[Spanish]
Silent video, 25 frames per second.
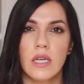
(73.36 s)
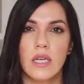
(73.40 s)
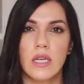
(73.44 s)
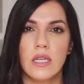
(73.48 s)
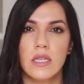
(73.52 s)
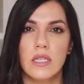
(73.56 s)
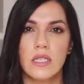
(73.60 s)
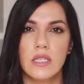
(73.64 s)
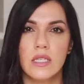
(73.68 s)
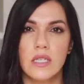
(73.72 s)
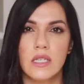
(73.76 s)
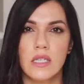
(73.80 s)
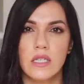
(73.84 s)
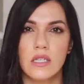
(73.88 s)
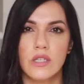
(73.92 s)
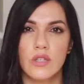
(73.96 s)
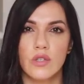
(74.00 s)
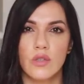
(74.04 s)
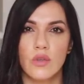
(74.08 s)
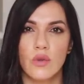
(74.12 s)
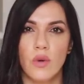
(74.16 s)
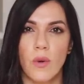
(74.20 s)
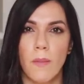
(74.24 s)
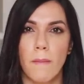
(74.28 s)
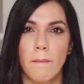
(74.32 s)

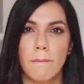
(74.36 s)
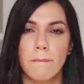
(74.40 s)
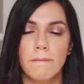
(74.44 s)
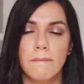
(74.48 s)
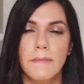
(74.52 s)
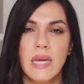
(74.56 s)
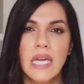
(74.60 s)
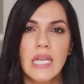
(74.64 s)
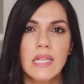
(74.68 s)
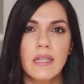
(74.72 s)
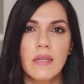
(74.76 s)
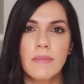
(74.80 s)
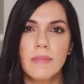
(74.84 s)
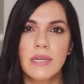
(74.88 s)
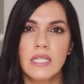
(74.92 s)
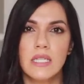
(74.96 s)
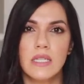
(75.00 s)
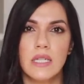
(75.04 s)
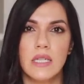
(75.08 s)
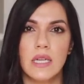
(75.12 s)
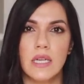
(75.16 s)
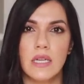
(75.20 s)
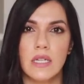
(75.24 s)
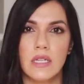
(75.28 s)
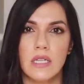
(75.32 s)
Insisto, víctimas
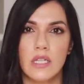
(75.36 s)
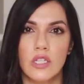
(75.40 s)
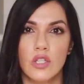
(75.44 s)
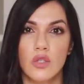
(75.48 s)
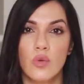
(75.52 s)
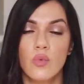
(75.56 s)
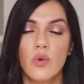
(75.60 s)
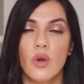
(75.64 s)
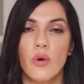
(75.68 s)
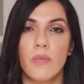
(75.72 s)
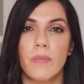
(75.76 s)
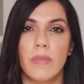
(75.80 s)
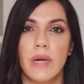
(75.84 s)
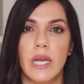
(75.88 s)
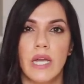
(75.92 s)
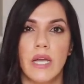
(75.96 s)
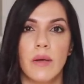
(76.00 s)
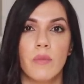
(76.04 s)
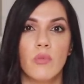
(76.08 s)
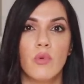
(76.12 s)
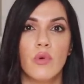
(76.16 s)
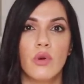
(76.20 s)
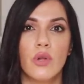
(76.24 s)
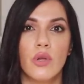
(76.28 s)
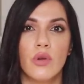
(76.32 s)
directas de un hombre que
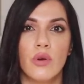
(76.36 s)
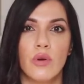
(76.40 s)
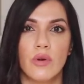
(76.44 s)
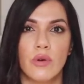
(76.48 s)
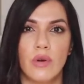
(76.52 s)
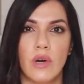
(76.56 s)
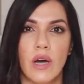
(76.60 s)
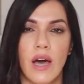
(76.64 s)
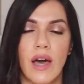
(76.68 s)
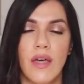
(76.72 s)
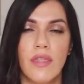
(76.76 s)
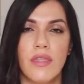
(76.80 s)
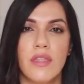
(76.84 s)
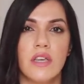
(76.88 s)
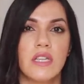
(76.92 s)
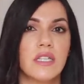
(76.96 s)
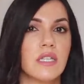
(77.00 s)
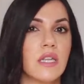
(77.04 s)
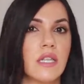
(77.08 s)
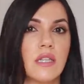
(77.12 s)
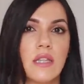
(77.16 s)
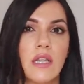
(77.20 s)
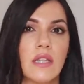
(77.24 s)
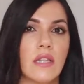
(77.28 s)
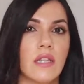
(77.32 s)
murió hace
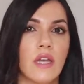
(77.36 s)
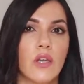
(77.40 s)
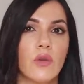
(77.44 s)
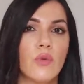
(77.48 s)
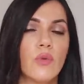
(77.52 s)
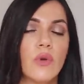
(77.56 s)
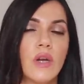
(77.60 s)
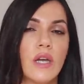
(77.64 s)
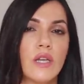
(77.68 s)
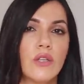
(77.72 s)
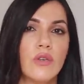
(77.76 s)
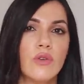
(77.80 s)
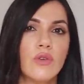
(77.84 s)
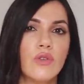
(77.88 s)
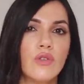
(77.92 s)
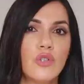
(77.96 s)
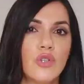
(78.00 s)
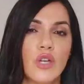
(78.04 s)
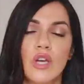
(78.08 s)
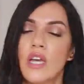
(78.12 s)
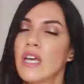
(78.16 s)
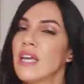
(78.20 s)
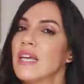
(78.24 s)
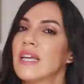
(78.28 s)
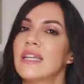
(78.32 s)
71
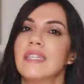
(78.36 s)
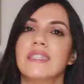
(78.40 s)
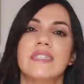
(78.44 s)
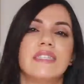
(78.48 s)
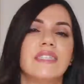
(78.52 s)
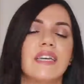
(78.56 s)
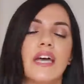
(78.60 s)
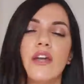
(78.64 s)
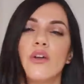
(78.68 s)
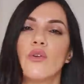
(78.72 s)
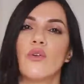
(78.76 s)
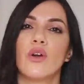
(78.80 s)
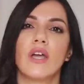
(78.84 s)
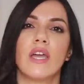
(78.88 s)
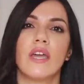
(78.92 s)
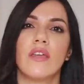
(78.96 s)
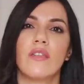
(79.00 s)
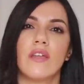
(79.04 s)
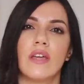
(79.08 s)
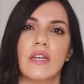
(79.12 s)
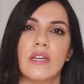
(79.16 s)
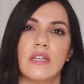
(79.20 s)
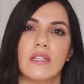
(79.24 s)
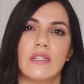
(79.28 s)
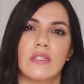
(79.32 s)
años ya no
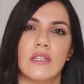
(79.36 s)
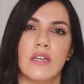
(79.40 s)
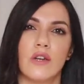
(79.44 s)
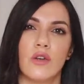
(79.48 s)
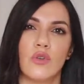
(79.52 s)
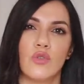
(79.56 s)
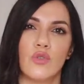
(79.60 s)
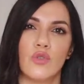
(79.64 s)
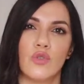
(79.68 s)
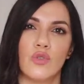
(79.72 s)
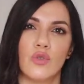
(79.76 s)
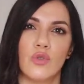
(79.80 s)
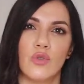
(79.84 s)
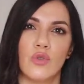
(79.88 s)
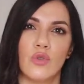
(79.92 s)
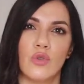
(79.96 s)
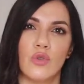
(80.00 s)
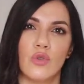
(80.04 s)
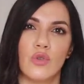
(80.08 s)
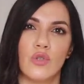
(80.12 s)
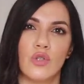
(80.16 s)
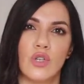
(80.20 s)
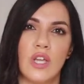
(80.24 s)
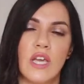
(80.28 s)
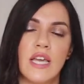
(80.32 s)
quedan entre
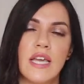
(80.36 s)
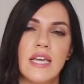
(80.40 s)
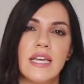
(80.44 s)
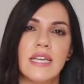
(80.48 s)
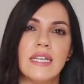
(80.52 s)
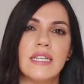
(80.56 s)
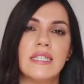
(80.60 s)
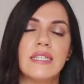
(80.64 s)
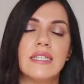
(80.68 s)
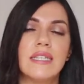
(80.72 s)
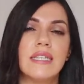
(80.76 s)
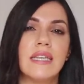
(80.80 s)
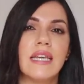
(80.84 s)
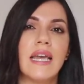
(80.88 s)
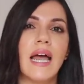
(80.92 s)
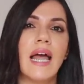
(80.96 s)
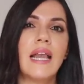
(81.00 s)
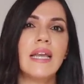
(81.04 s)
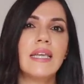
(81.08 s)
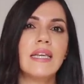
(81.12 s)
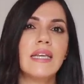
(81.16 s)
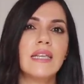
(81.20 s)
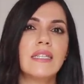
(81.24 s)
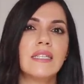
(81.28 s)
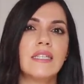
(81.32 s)
nosotros. Y si
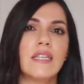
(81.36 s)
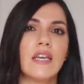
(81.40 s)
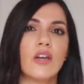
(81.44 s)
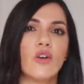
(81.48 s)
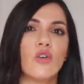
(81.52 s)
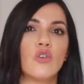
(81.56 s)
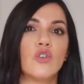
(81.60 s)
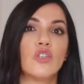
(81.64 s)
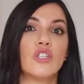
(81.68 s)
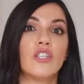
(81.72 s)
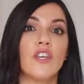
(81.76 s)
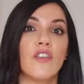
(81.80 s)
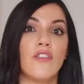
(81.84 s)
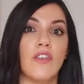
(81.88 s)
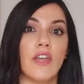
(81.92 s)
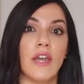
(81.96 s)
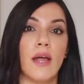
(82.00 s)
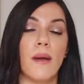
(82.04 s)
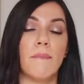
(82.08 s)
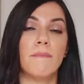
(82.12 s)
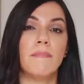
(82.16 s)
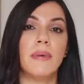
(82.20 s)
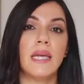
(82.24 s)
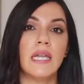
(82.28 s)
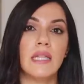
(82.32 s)
alguien se
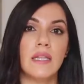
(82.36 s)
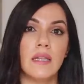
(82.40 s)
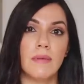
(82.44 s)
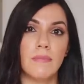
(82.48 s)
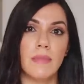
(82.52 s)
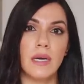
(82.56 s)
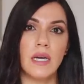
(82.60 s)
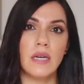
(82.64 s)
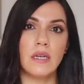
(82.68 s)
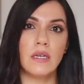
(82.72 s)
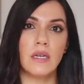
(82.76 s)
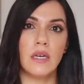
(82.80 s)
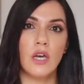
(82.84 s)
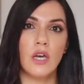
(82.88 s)
considera víctima,